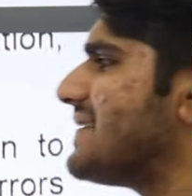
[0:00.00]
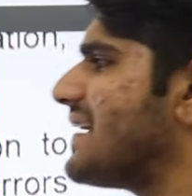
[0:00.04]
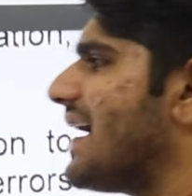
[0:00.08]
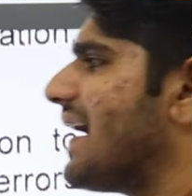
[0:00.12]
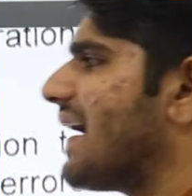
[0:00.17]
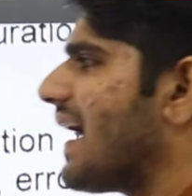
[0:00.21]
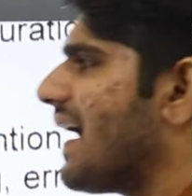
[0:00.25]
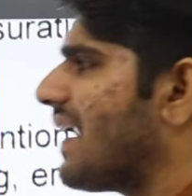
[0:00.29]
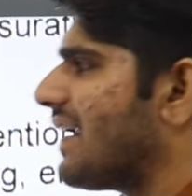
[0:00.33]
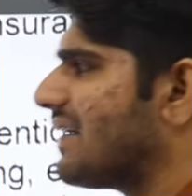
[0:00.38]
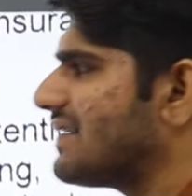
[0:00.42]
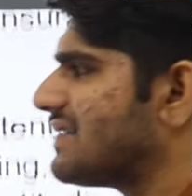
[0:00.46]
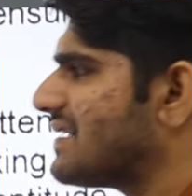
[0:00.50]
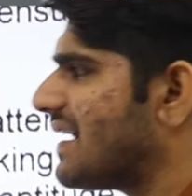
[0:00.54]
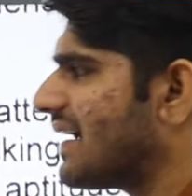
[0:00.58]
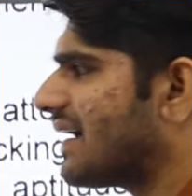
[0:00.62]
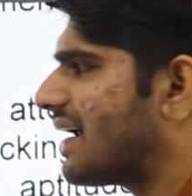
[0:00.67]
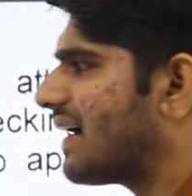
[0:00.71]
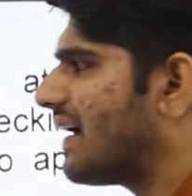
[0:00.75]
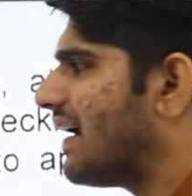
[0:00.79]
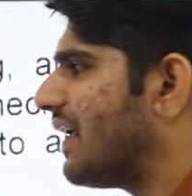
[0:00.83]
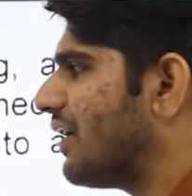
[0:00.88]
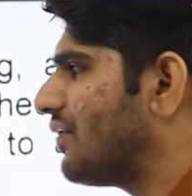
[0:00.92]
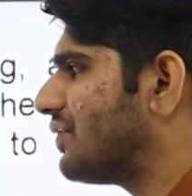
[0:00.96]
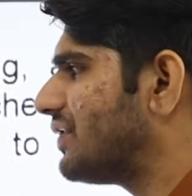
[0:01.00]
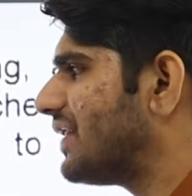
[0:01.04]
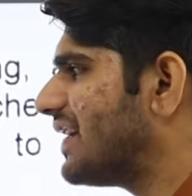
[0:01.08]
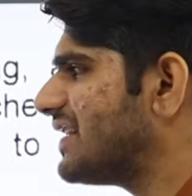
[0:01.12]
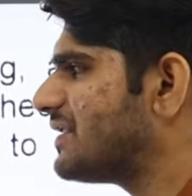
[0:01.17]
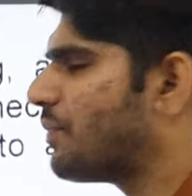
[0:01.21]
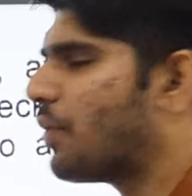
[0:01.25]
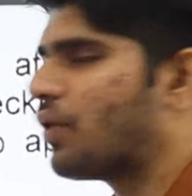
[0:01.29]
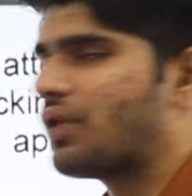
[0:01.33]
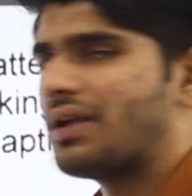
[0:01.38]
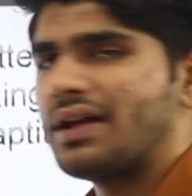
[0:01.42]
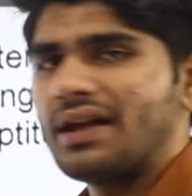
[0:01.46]
चेक एरर चेक करने होते
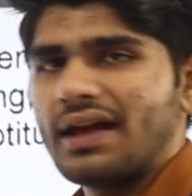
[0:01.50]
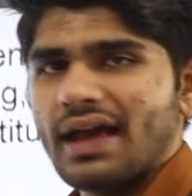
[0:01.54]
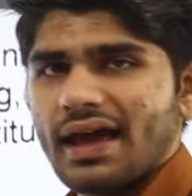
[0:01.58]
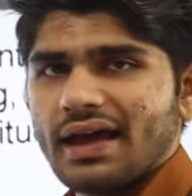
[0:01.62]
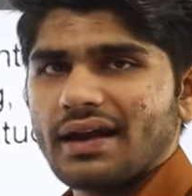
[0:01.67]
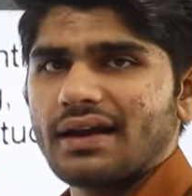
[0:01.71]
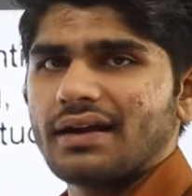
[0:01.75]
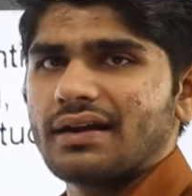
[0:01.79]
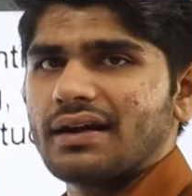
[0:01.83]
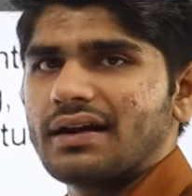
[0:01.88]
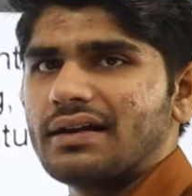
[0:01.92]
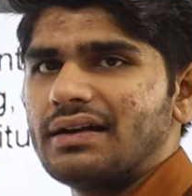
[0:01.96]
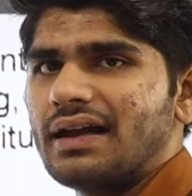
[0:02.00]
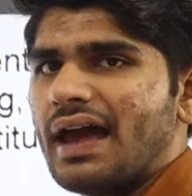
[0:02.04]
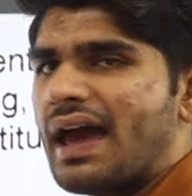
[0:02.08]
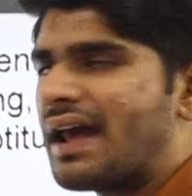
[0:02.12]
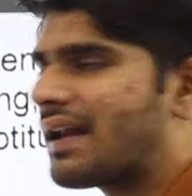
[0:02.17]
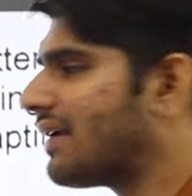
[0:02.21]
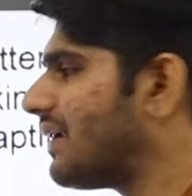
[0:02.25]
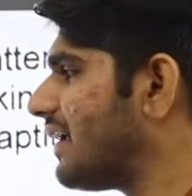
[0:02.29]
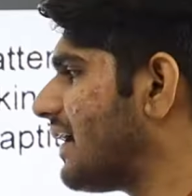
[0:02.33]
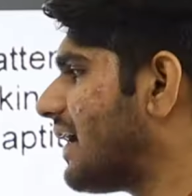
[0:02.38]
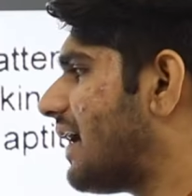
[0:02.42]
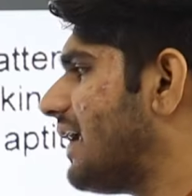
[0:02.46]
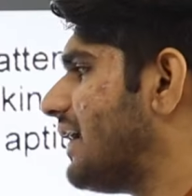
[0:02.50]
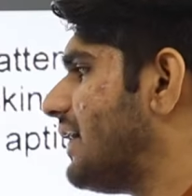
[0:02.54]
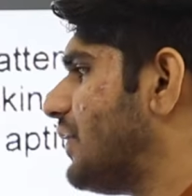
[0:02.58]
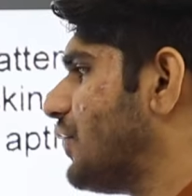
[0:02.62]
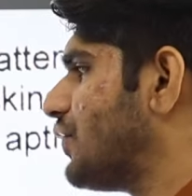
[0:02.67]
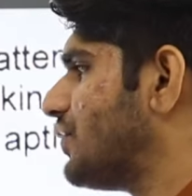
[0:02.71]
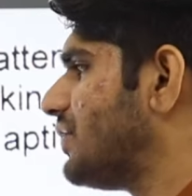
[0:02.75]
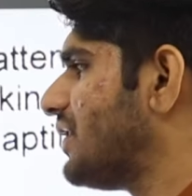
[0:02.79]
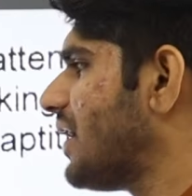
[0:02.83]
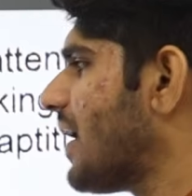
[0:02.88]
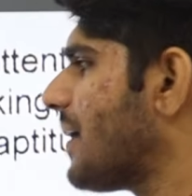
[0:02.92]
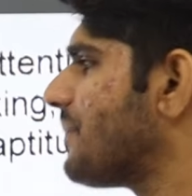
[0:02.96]
हैं स्पोर्टिंग एरर एरर निकालनी
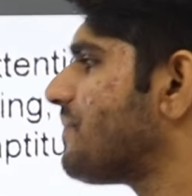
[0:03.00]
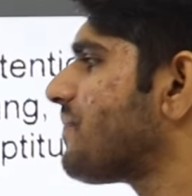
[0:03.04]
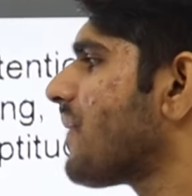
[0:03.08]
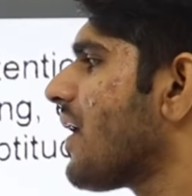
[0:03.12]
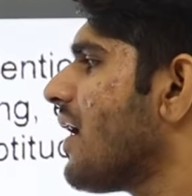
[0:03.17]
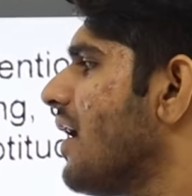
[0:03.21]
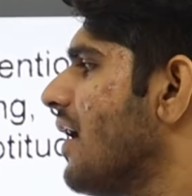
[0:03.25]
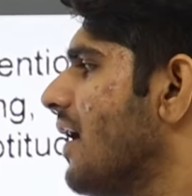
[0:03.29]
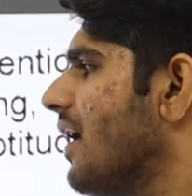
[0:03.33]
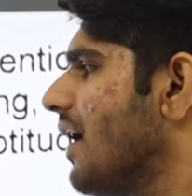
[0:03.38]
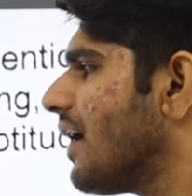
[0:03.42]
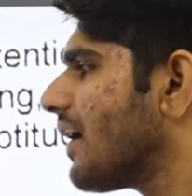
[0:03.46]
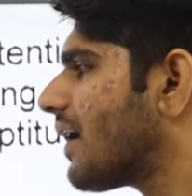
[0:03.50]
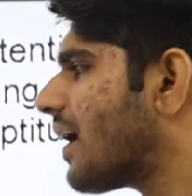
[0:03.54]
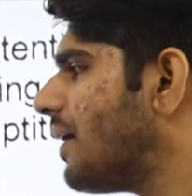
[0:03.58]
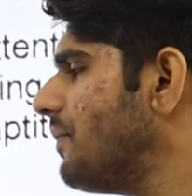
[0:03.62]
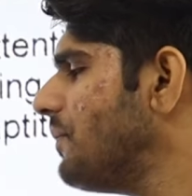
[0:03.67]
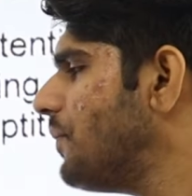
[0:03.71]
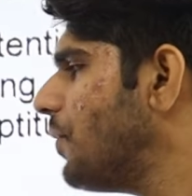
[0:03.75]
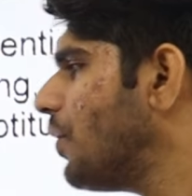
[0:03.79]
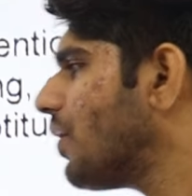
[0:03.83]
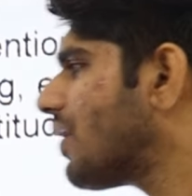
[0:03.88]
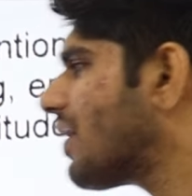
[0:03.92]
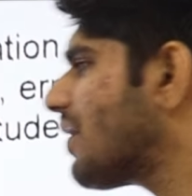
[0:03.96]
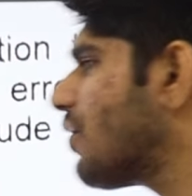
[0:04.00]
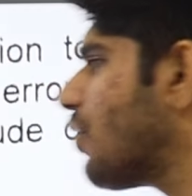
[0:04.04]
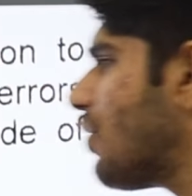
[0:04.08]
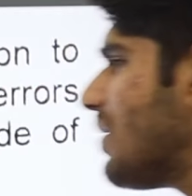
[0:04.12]
होती है कंप्यूटर